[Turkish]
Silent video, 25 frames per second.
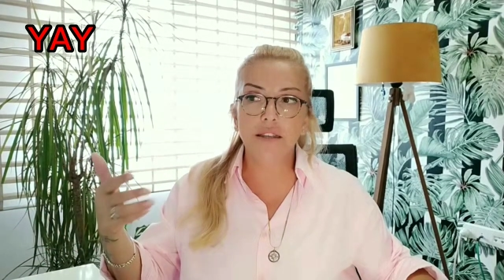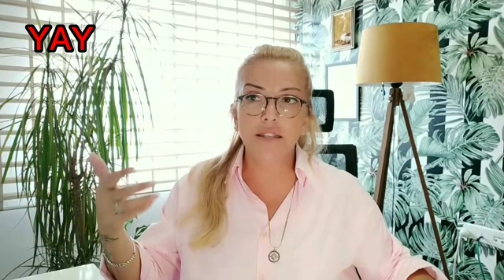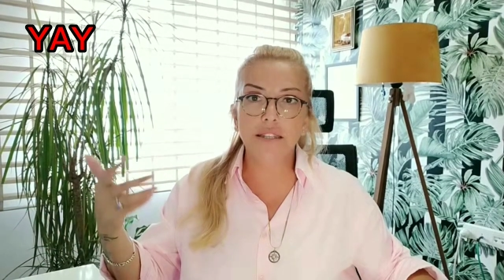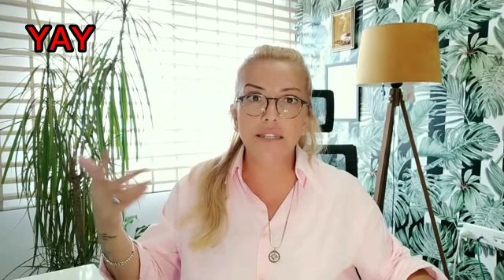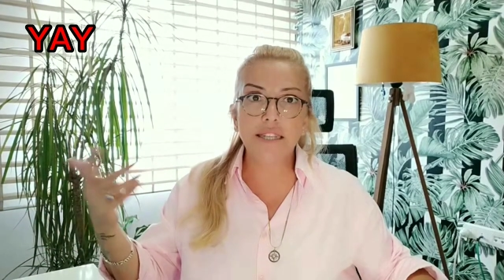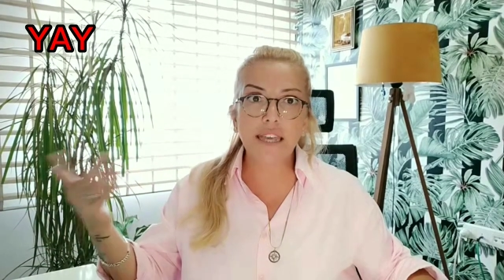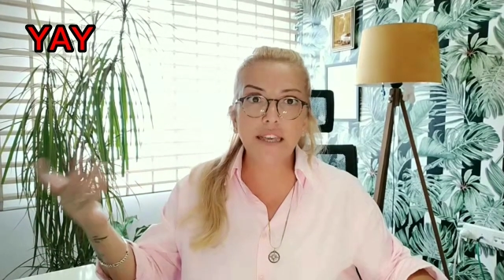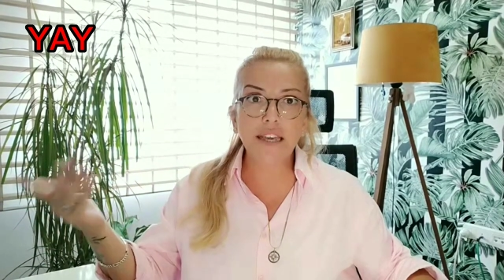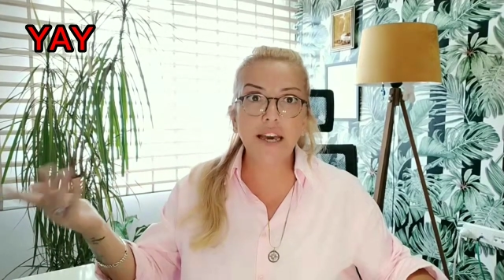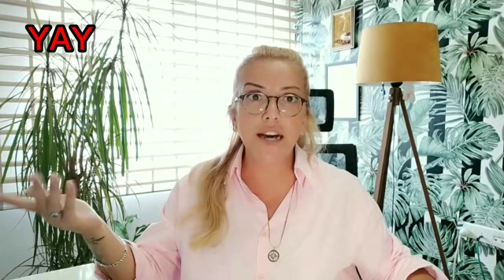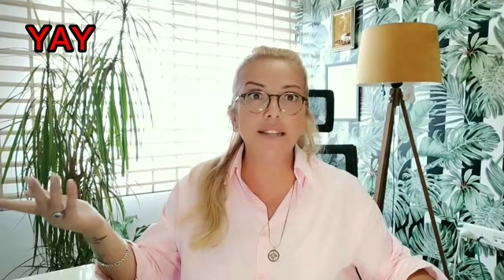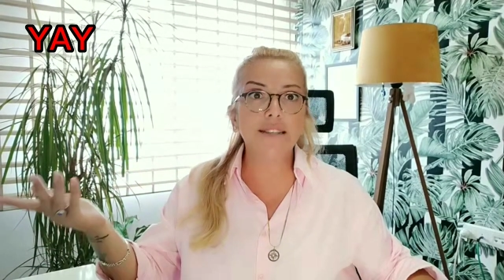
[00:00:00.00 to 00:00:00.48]

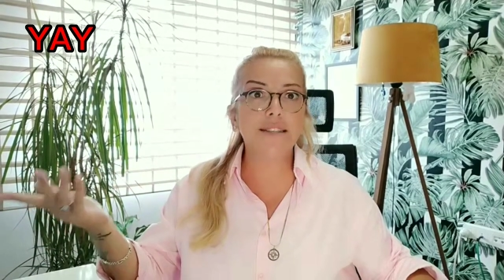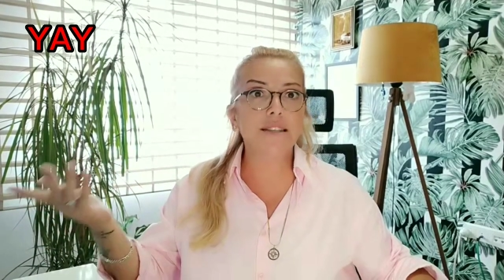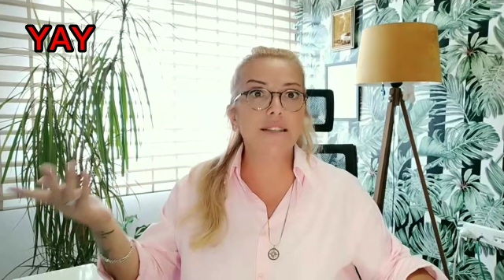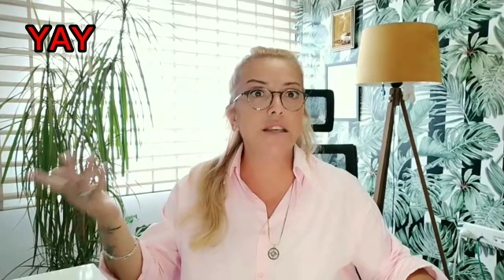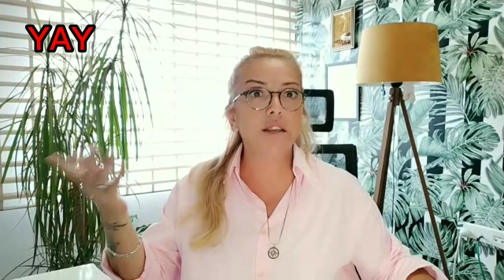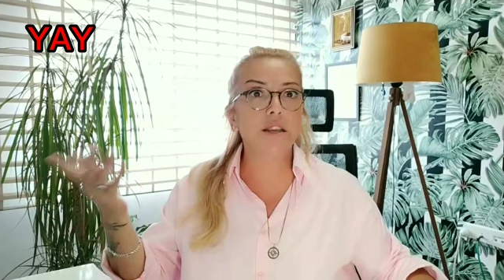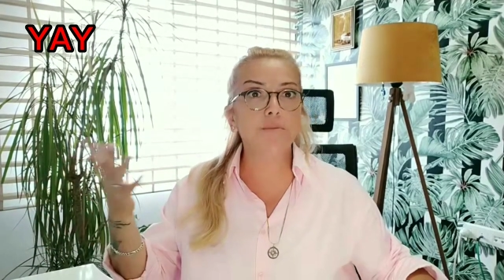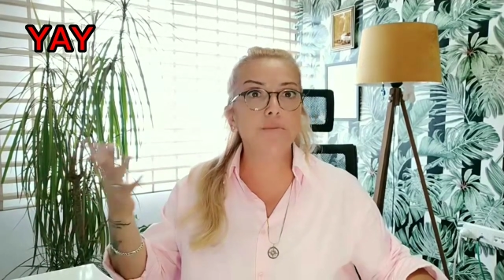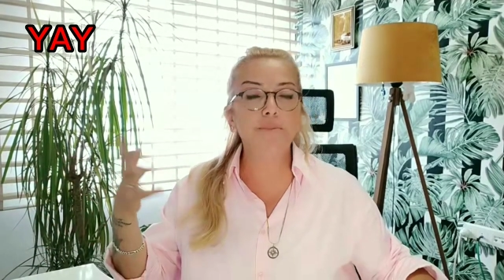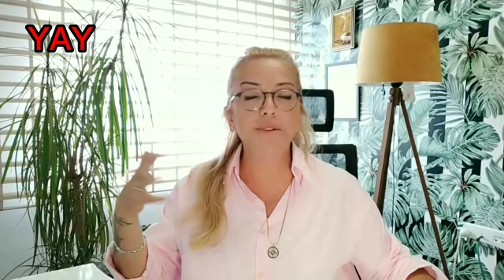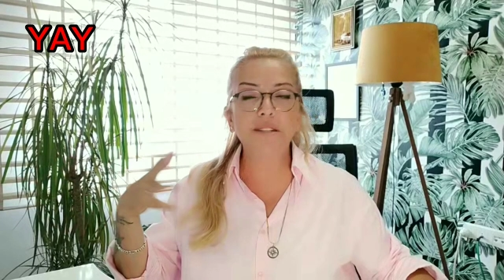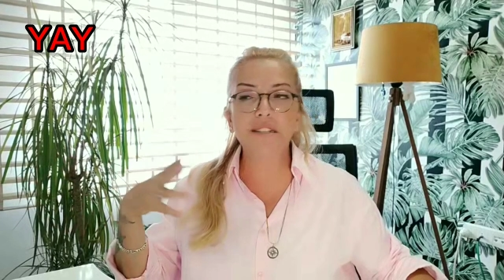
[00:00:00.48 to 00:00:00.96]

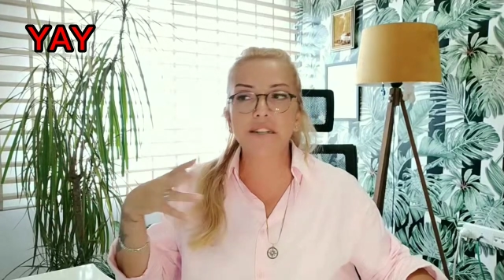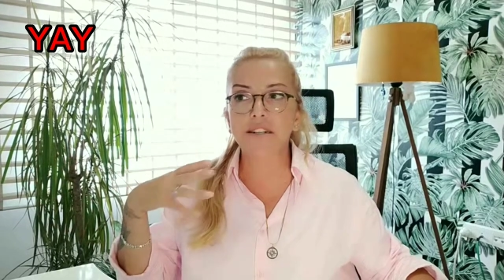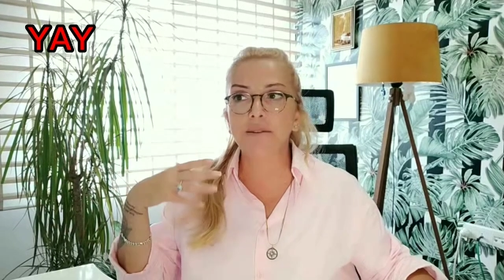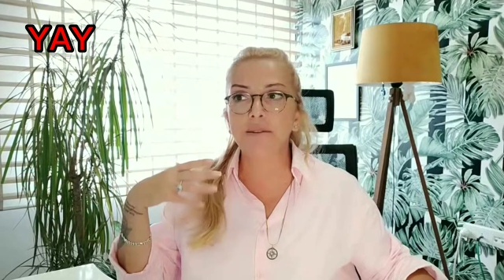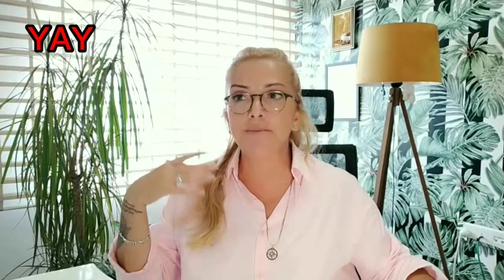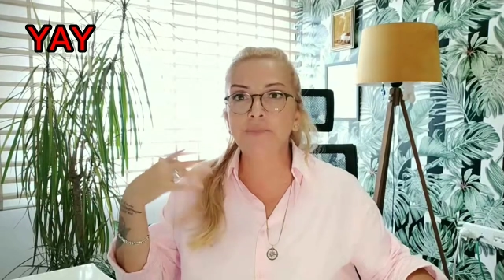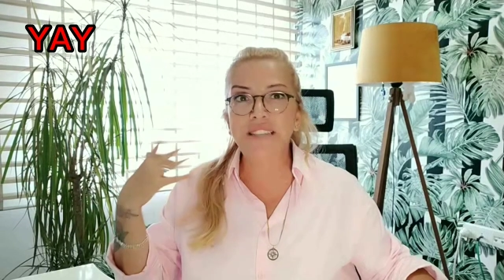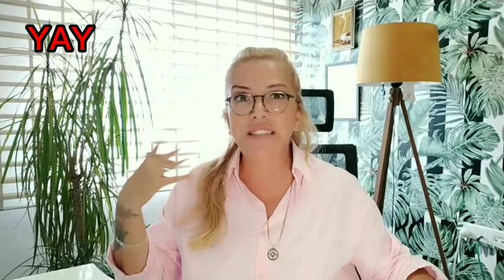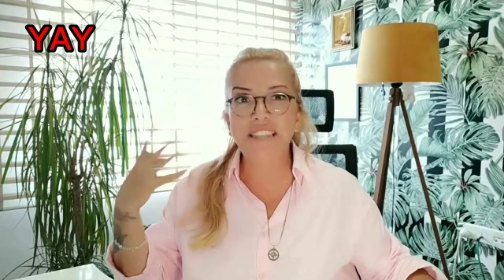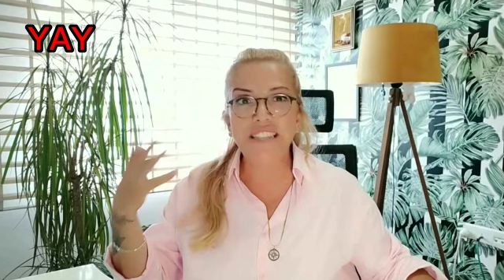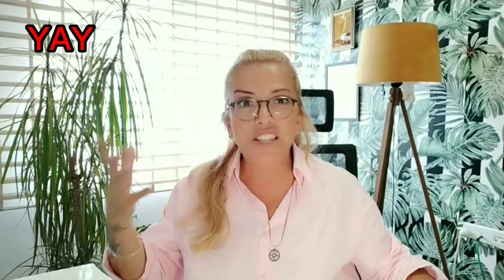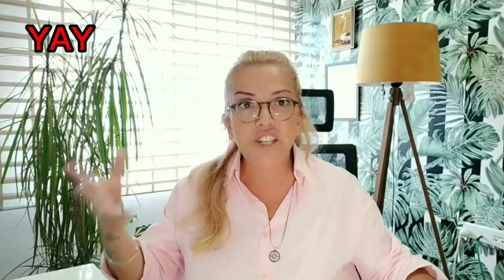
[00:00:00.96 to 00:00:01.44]
seyahatlere bir
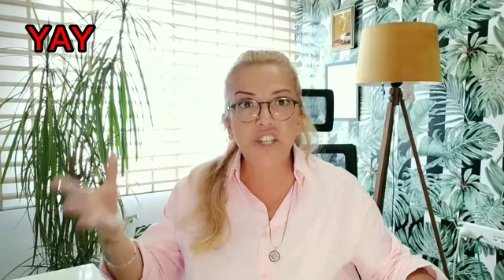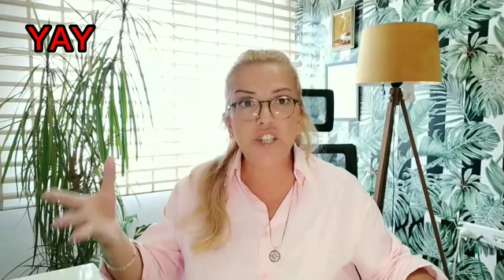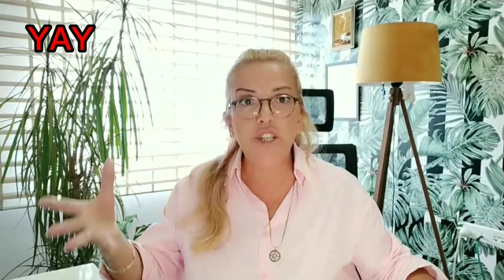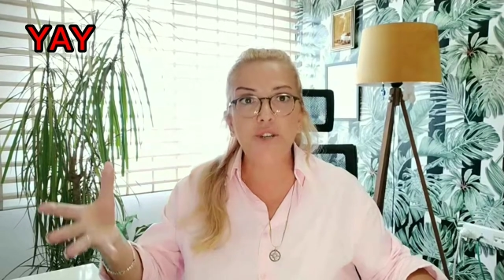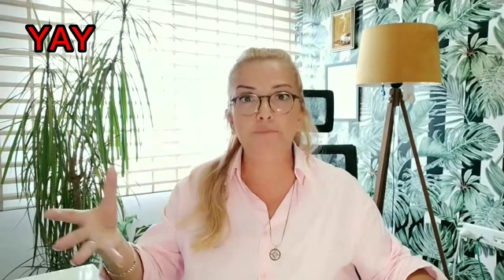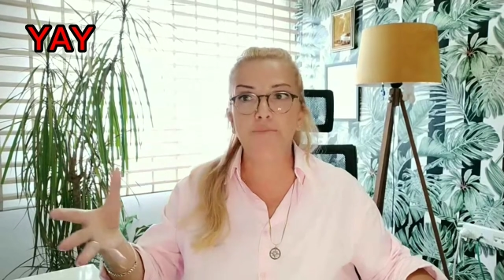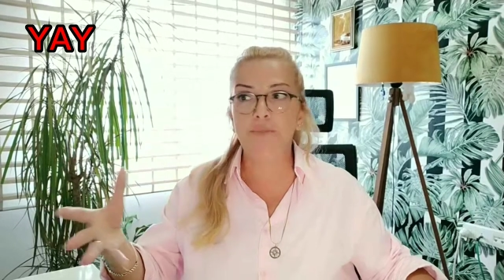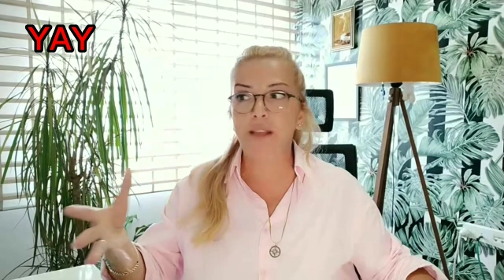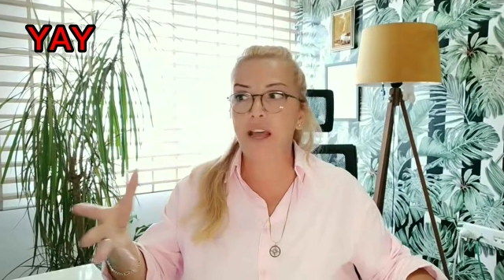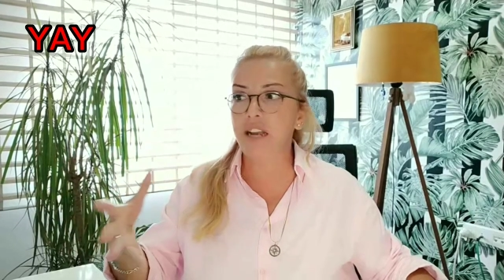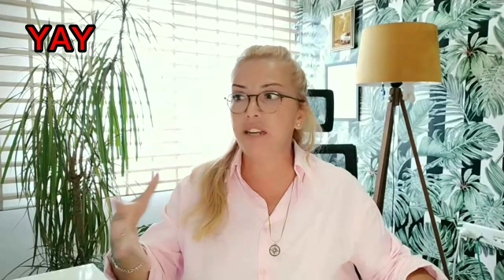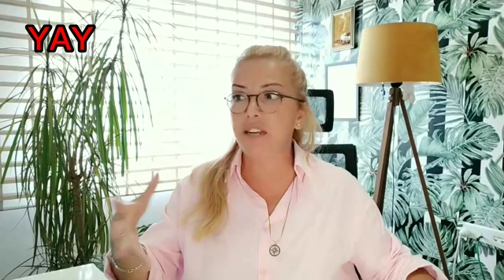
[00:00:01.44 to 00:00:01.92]
takım
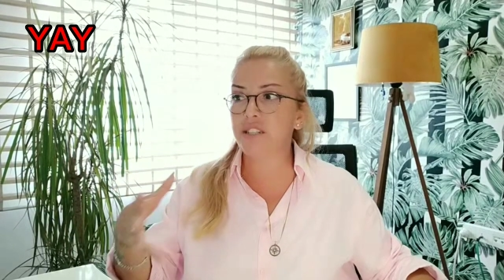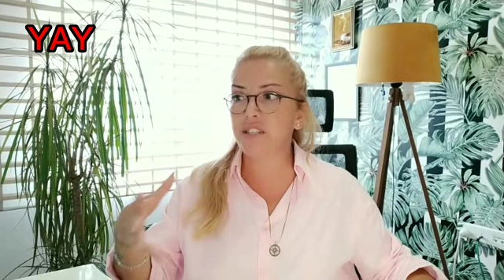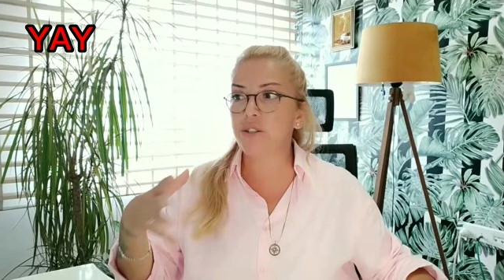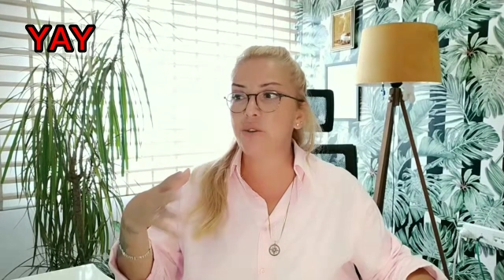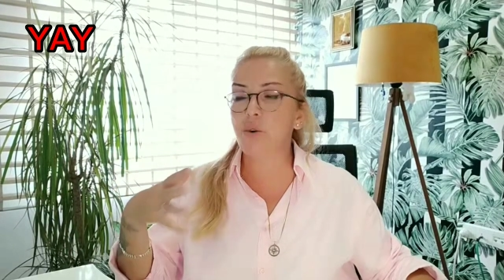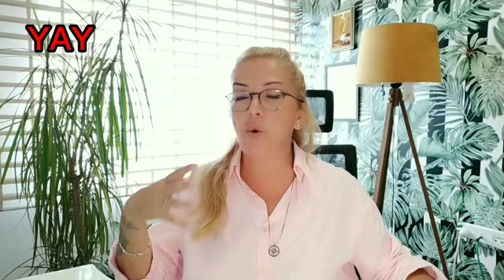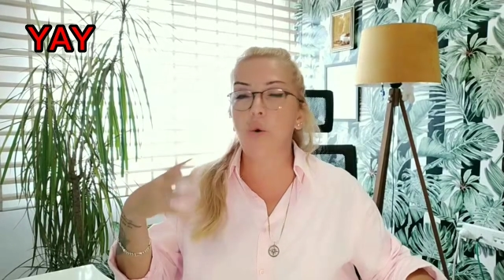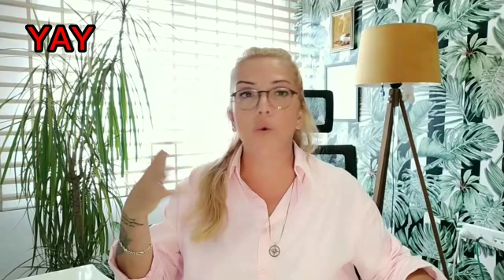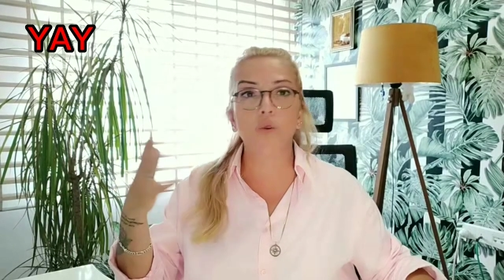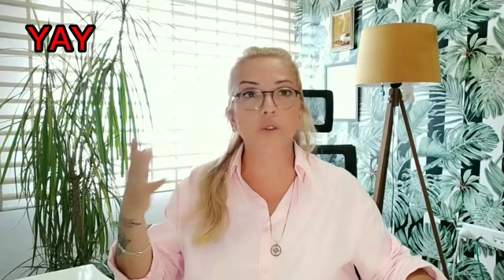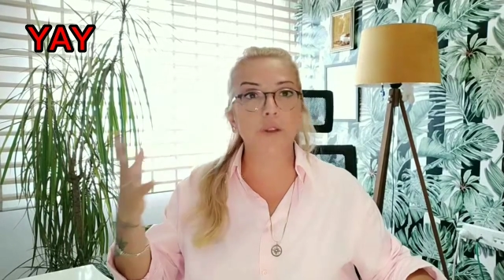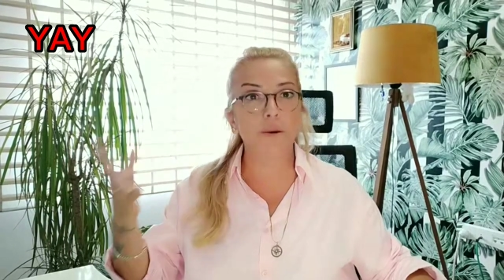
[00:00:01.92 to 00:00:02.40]
girişimler
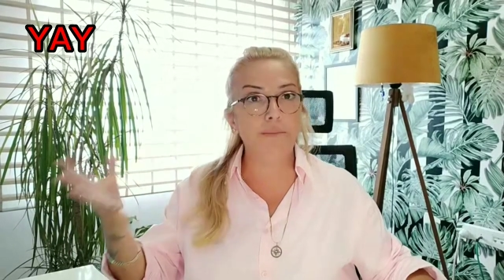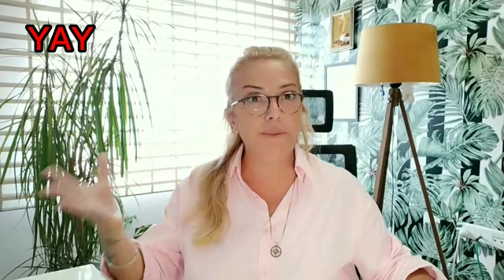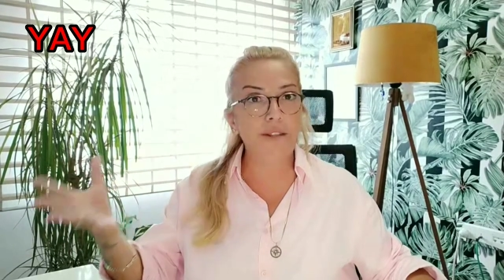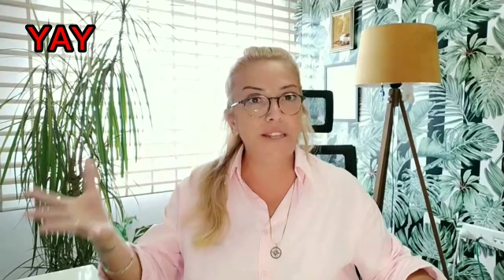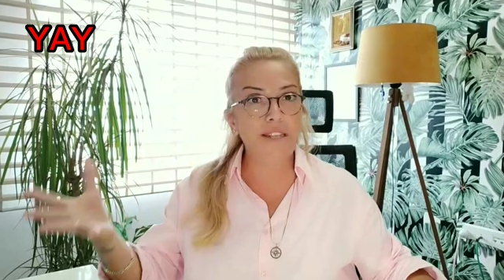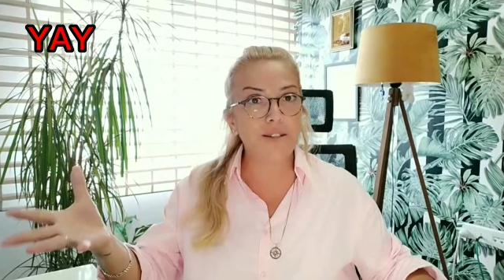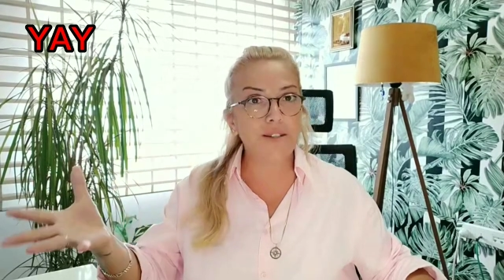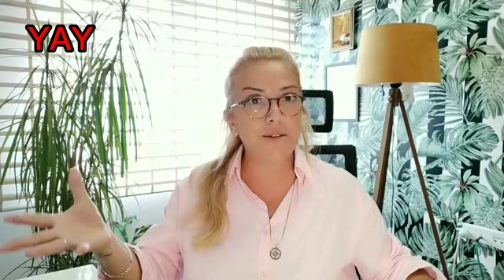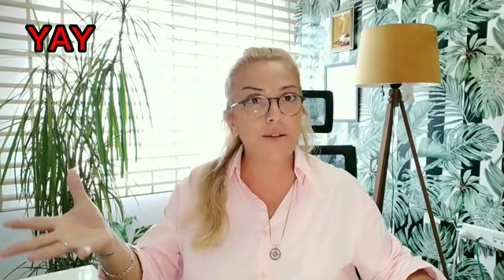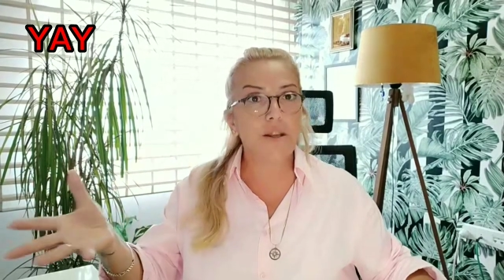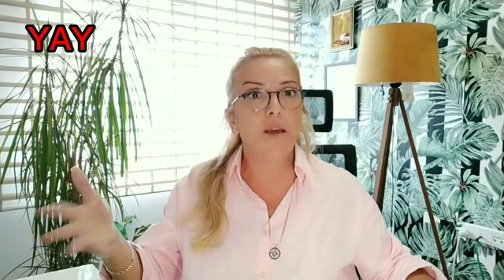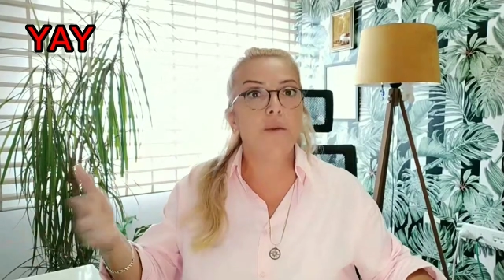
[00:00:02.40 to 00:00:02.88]

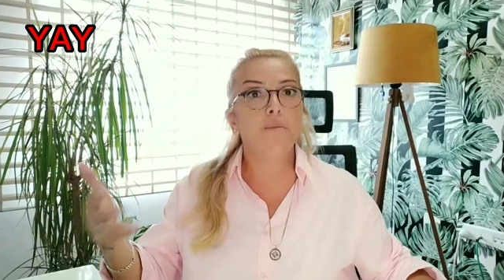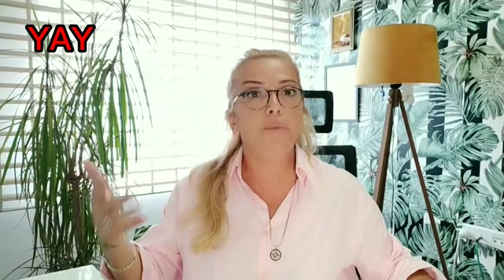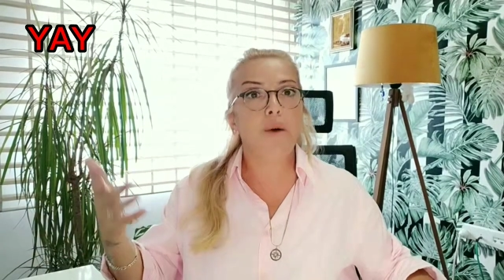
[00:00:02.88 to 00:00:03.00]
olabilir.